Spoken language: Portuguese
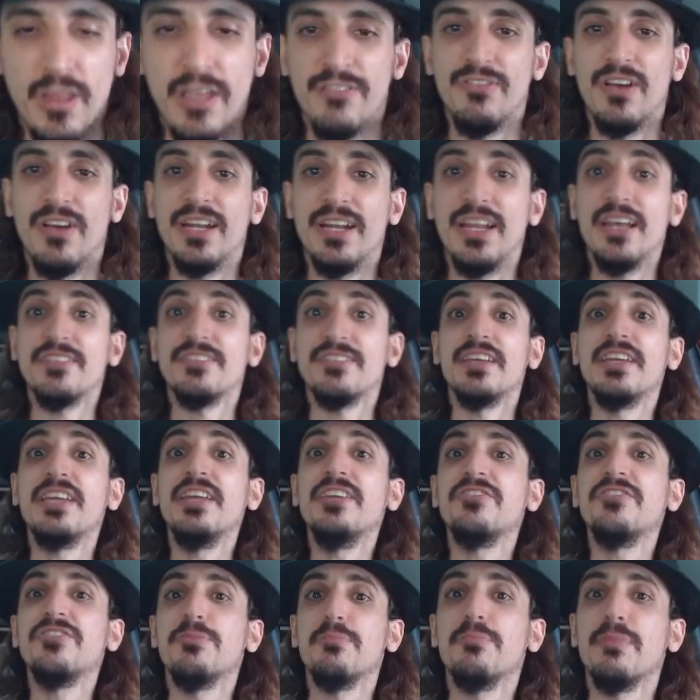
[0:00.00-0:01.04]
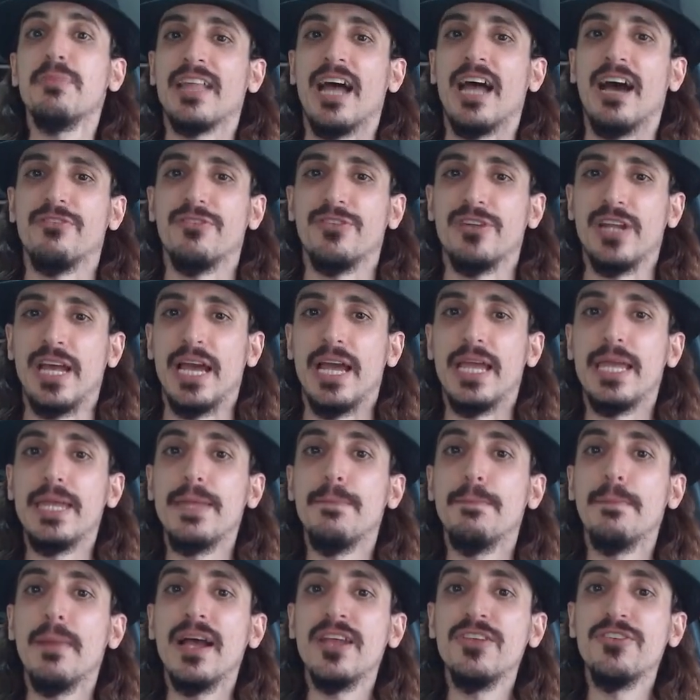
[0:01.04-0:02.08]
Farei a seguinte metáfora:
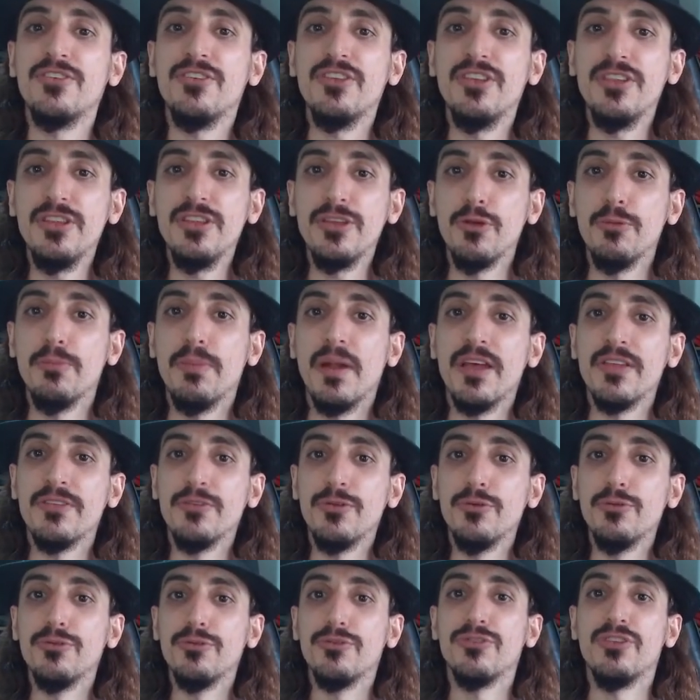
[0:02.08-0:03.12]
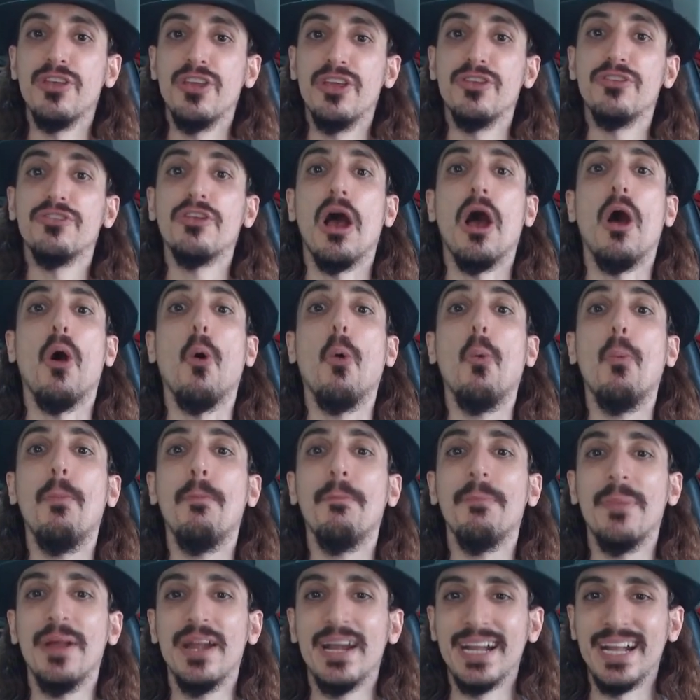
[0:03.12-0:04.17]
imagine que o Brasil seja um
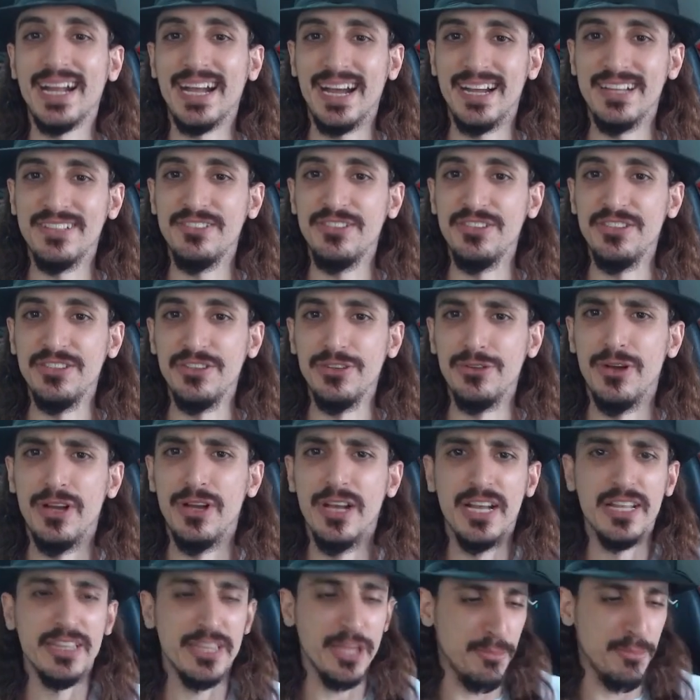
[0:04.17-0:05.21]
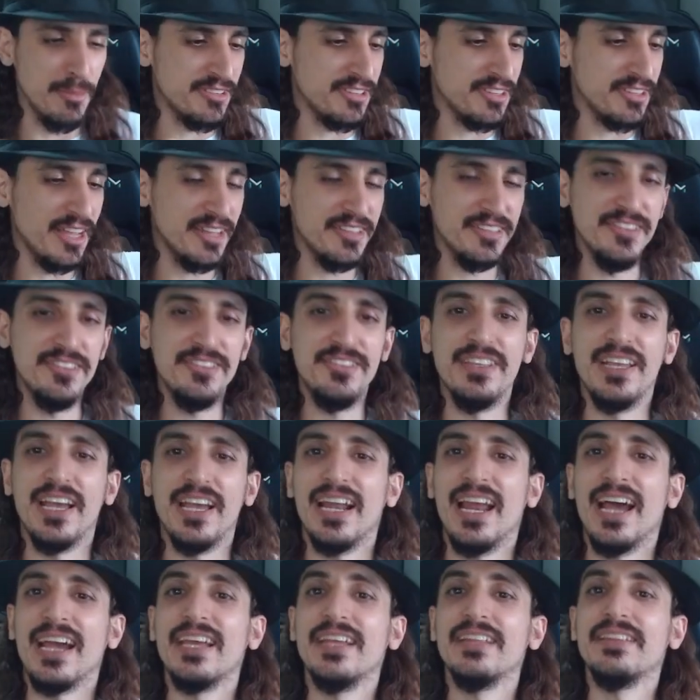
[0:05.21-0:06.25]
mercadinho. Tem uma cidadezinha
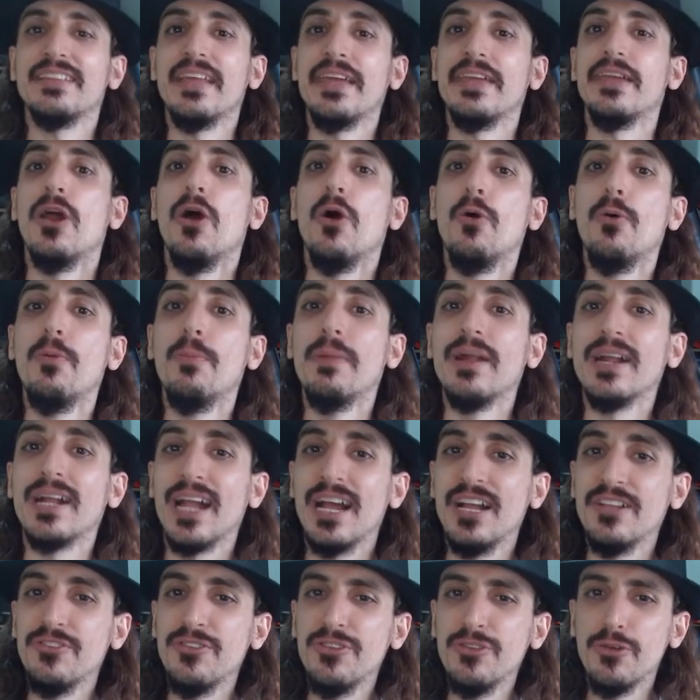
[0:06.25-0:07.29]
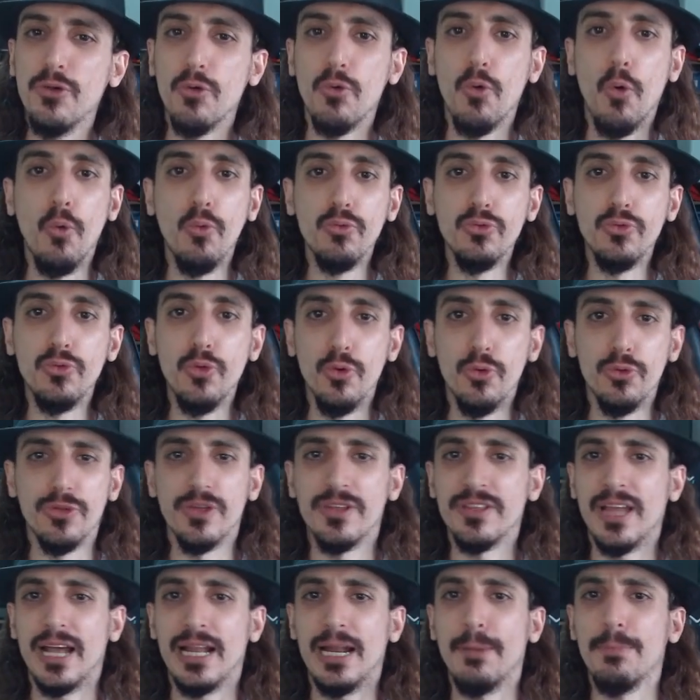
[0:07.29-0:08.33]
lá que tem um mercadinho com um dono que
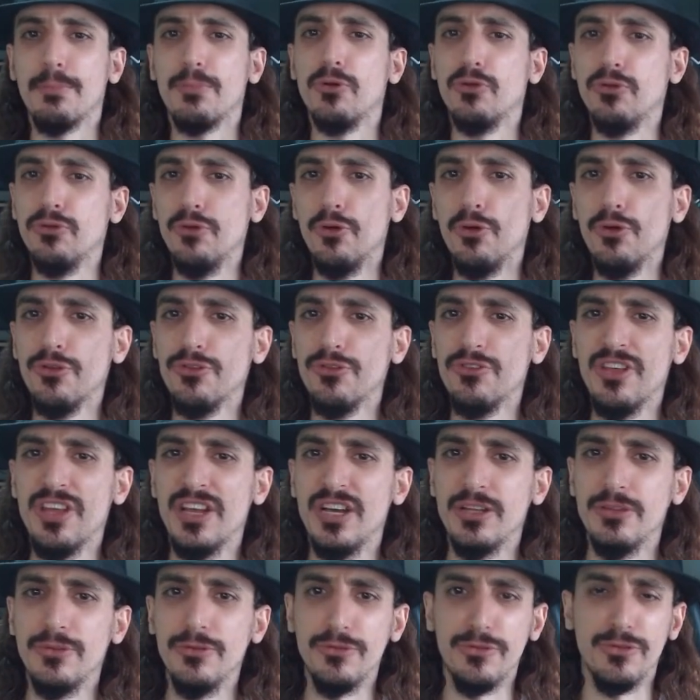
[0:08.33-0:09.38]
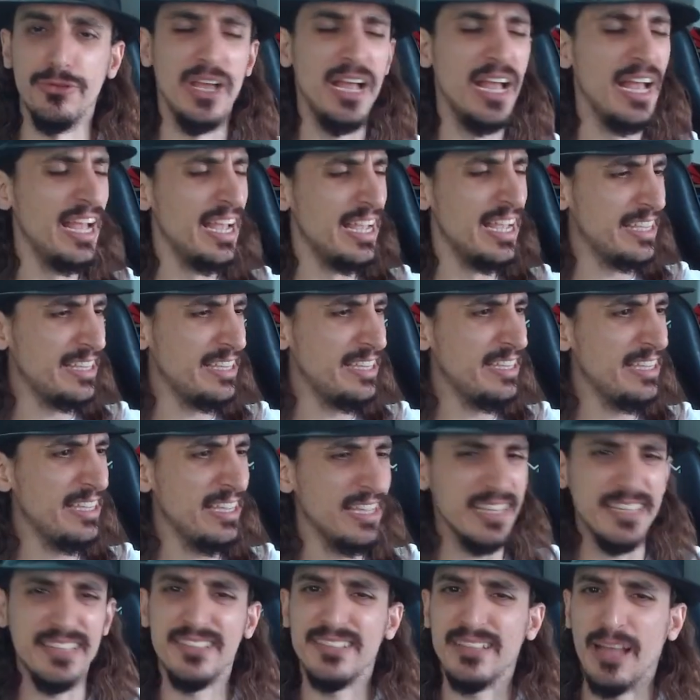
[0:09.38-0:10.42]
está lá por 12 anos. E
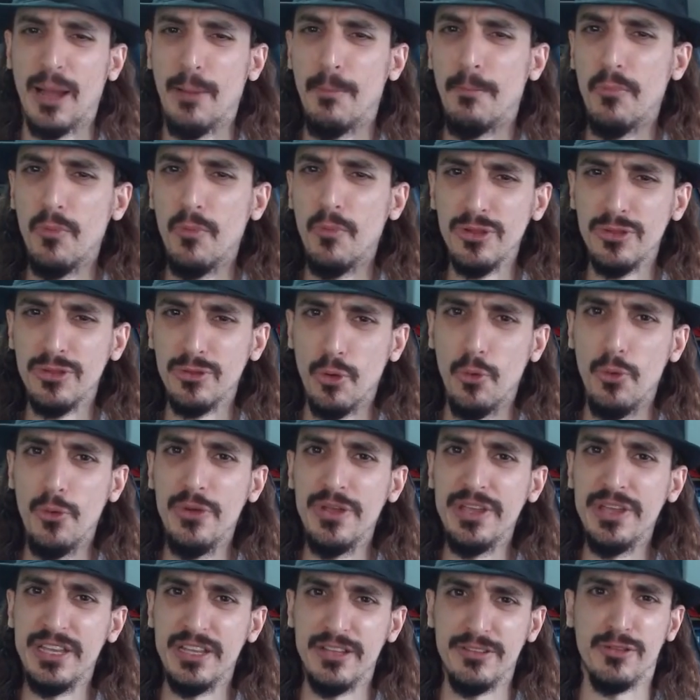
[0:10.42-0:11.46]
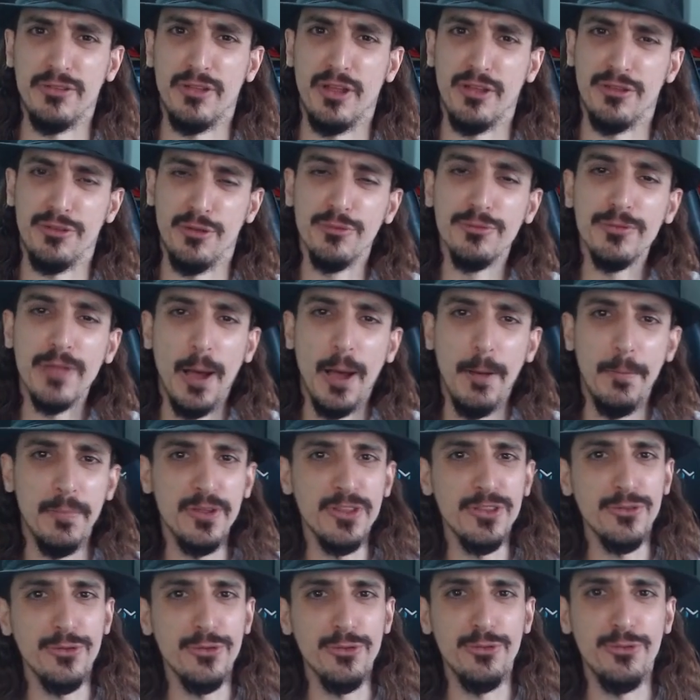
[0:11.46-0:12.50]
está muito ruim, a situação está
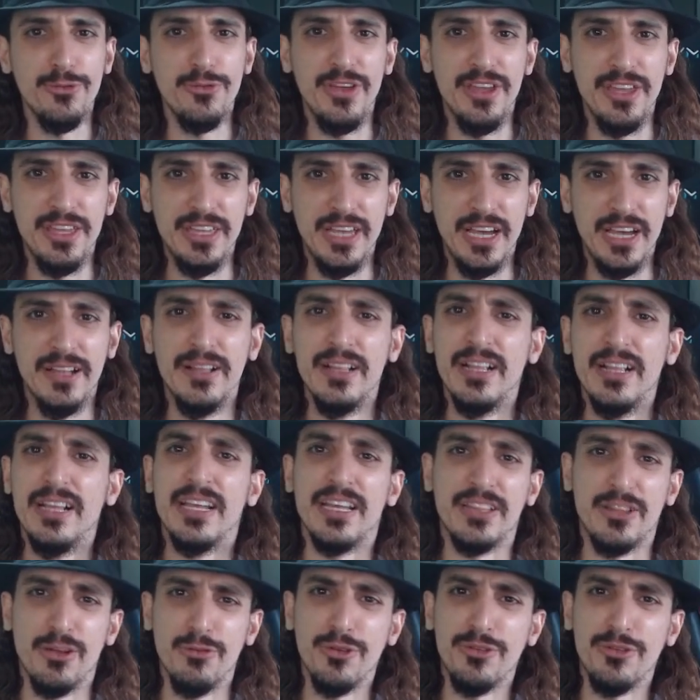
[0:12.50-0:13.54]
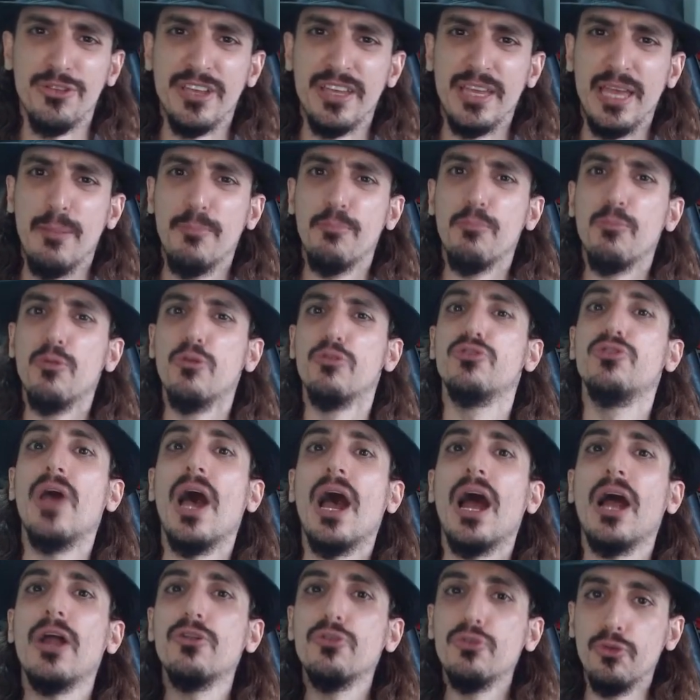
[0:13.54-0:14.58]
muito feia. Então você quer
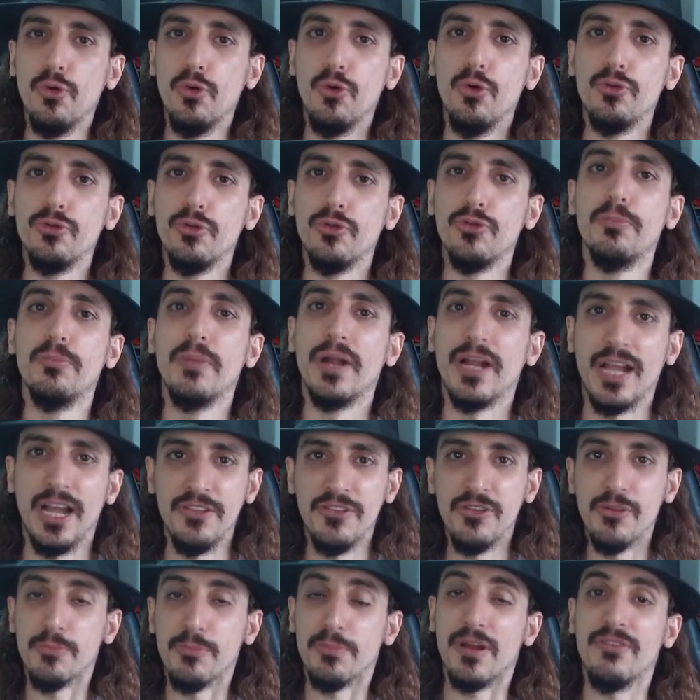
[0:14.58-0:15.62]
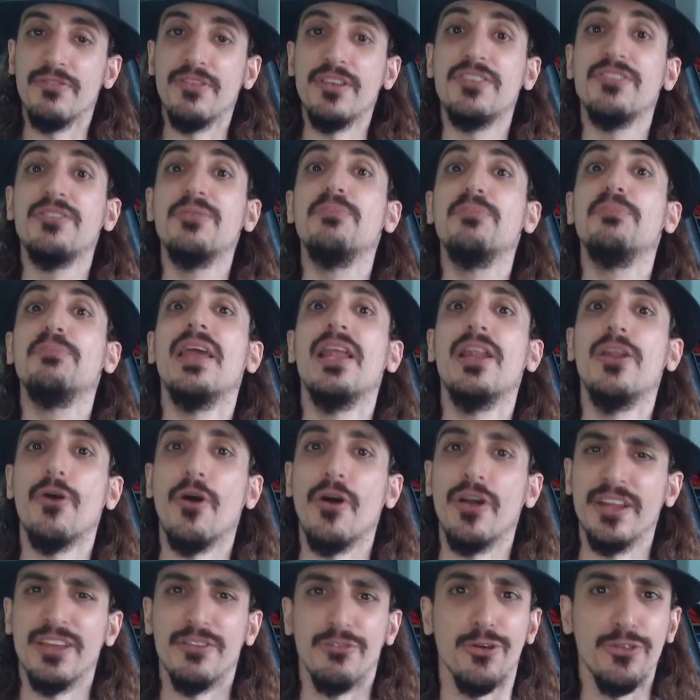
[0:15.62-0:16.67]
mudar o dono do mercadinho para ver se
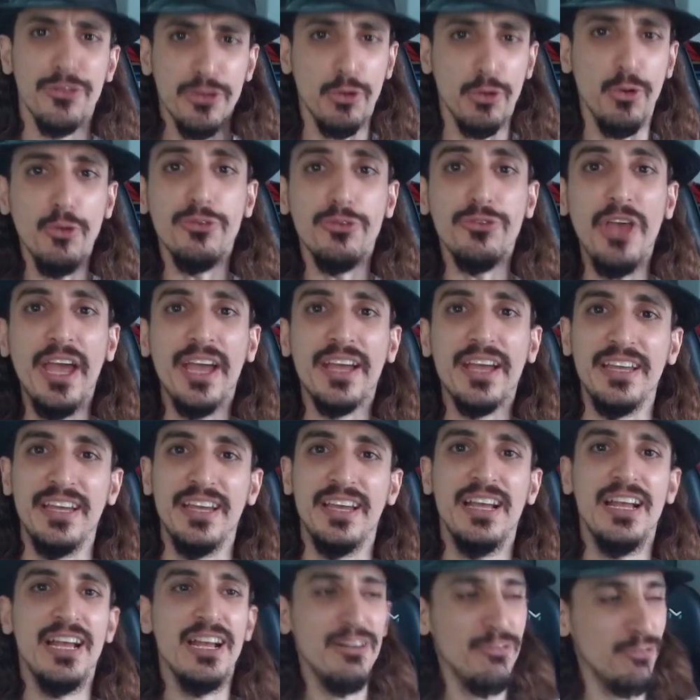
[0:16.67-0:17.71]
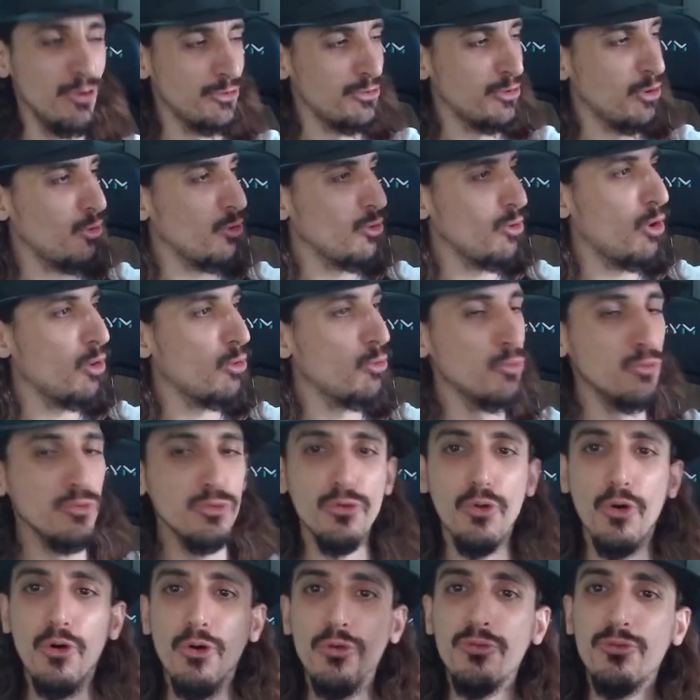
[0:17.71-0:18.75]
melhora. E você consegue! Você coloca um
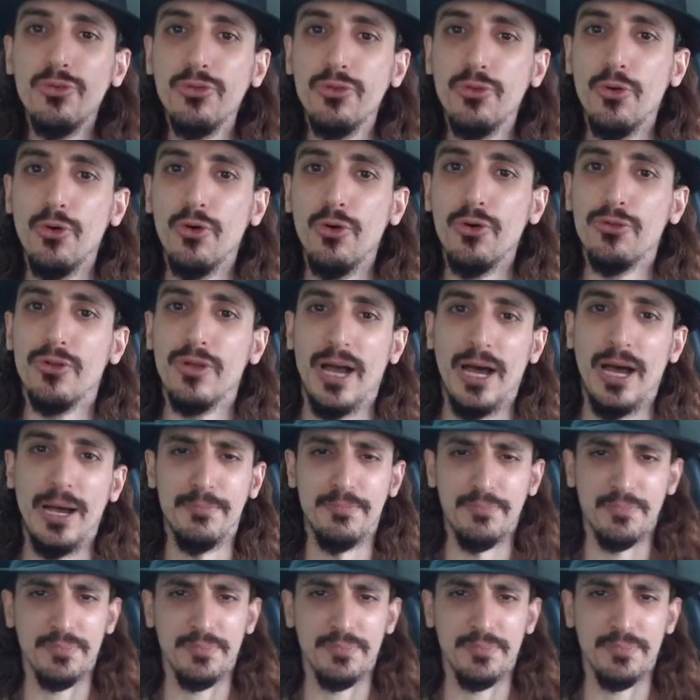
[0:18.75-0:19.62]
novo dono lá.